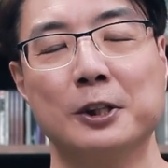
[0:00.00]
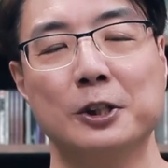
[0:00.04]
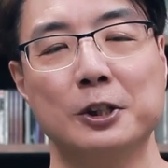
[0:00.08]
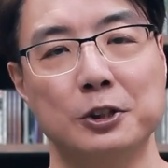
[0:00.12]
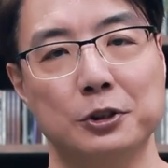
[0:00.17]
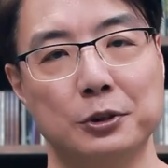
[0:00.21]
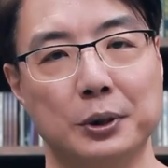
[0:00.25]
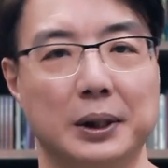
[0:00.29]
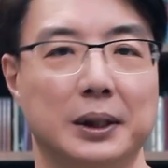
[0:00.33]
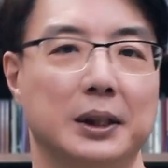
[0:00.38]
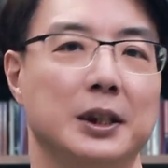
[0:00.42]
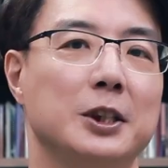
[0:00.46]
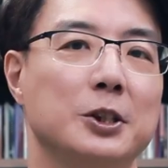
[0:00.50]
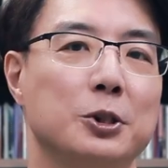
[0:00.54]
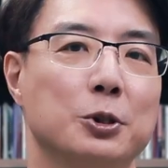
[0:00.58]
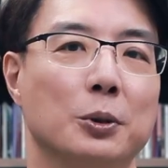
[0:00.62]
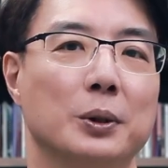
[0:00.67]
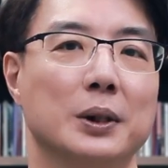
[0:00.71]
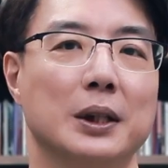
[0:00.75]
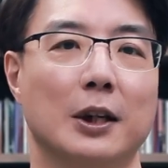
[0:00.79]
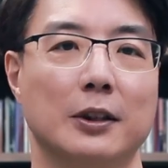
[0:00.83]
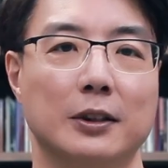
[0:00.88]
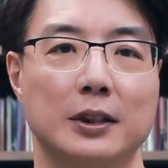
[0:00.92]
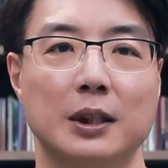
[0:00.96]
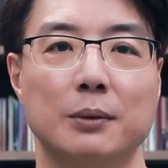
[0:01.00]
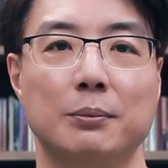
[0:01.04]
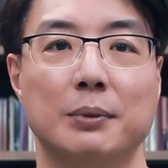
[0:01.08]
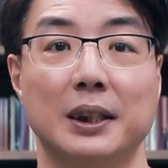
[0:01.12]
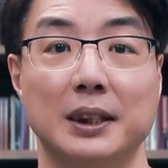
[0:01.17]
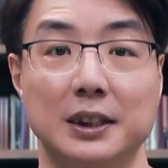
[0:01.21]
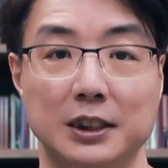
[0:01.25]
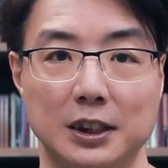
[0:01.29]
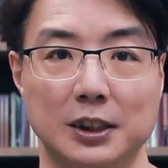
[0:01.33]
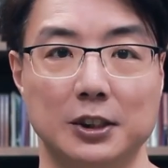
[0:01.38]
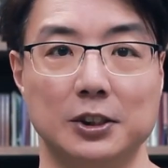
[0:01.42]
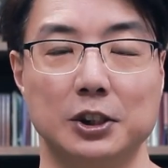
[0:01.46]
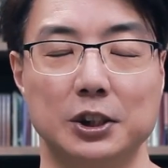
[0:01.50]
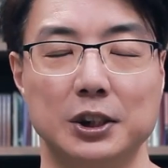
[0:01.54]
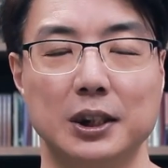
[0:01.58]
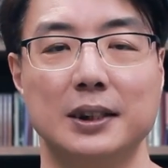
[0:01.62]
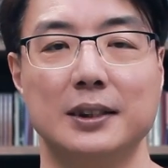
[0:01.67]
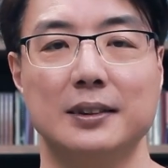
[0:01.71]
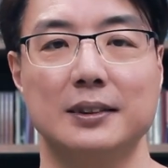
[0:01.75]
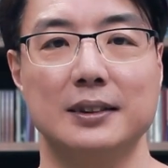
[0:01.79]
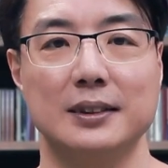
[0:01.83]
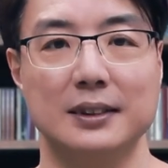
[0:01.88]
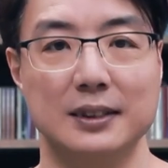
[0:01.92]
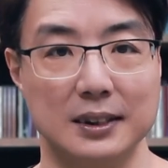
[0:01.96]
所以弟兄要特别谨
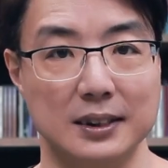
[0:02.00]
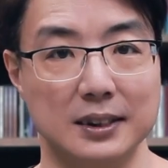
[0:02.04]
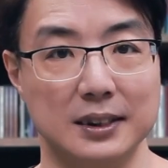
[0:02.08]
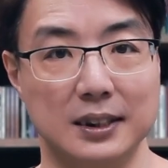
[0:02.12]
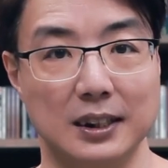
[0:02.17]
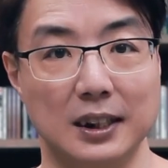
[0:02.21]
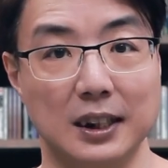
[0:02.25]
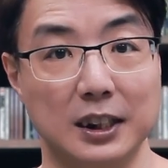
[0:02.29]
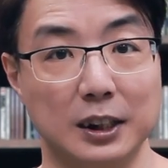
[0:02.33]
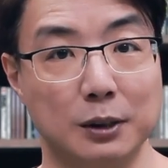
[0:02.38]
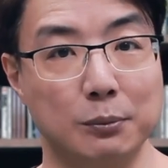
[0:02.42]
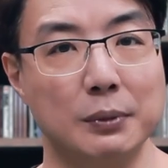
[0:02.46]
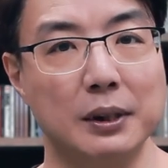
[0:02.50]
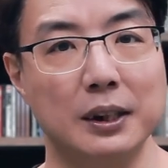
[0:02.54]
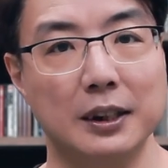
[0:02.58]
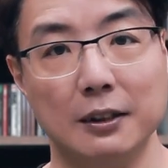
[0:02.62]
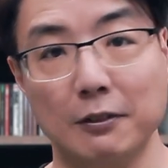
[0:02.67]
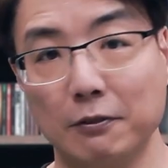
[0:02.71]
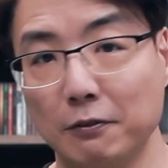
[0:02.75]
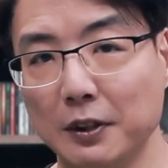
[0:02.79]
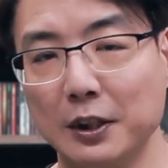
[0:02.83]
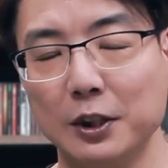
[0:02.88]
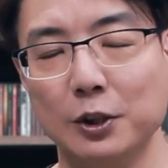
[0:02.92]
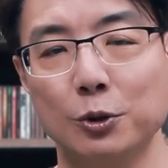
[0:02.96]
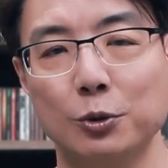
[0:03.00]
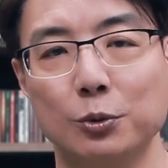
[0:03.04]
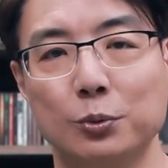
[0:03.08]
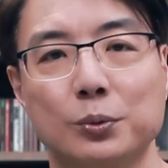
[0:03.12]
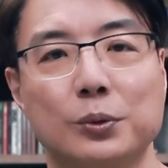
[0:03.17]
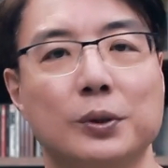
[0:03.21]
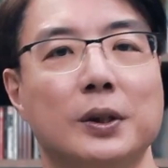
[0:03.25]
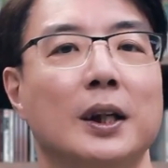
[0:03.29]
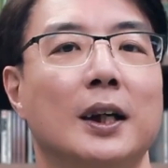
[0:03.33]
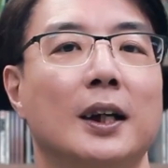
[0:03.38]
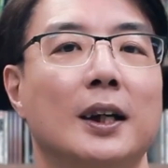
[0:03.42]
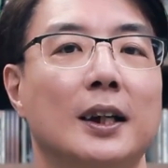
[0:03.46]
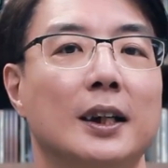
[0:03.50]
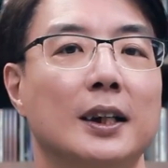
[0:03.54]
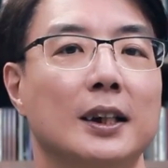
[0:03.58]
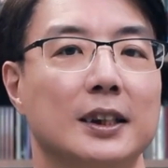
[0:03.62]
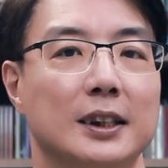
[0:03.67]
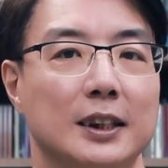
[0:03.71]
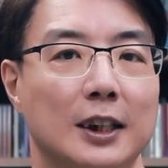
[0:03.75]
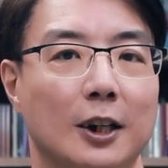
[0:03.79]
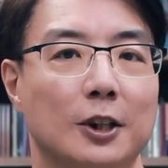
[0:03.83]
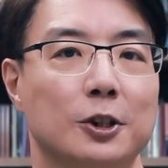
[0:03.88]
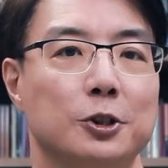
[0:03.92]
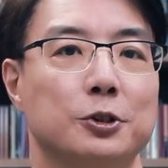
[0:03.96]
慎自己里面的愤怒，
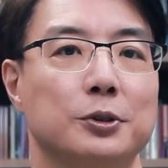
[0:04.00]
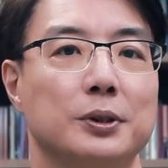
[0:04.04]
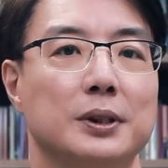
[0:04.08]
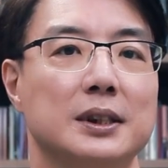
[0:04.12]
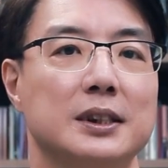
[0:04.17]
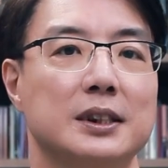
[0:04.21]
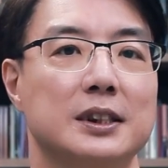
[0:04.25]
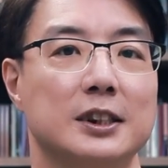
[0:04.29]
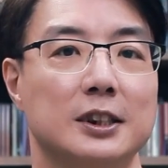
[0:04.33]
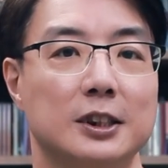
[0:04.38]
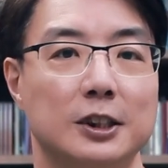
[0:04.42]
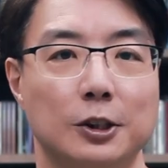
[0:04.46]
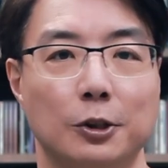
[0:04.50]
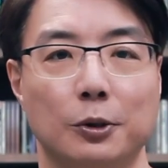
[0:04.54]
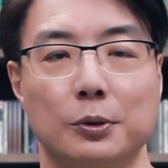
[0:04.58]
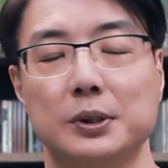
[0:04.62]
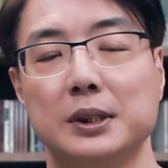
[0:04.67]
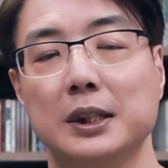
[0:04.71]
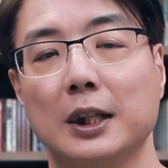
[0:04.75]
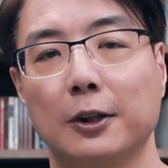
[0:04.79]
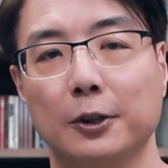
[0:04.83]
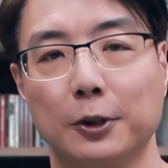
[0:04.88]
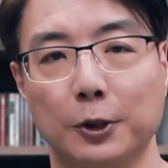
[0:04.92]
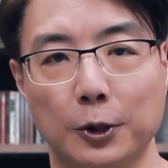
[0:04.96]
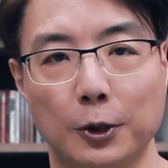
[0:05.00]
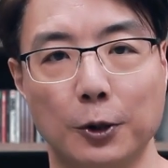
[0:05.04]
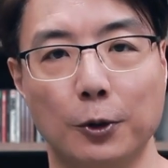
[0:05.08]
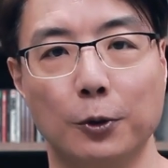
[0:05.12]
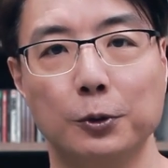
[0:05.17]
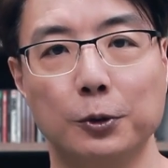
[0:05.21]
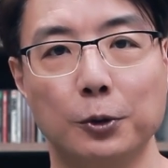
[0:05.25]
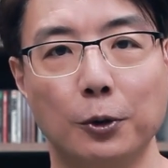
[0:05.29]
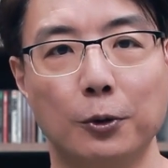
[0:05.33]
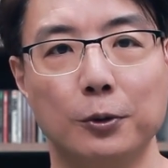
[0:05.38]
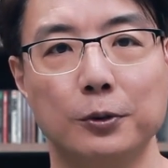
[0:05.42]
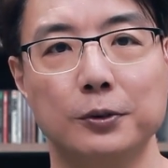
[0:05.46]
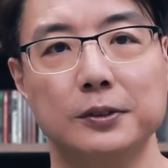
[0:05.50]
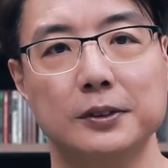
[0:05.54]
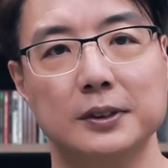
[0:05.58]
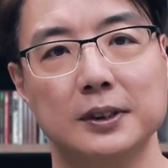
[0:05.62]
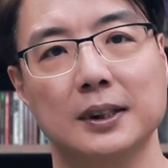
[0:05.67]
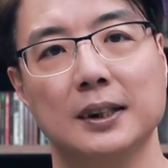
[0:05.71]
要学习有效的沟通。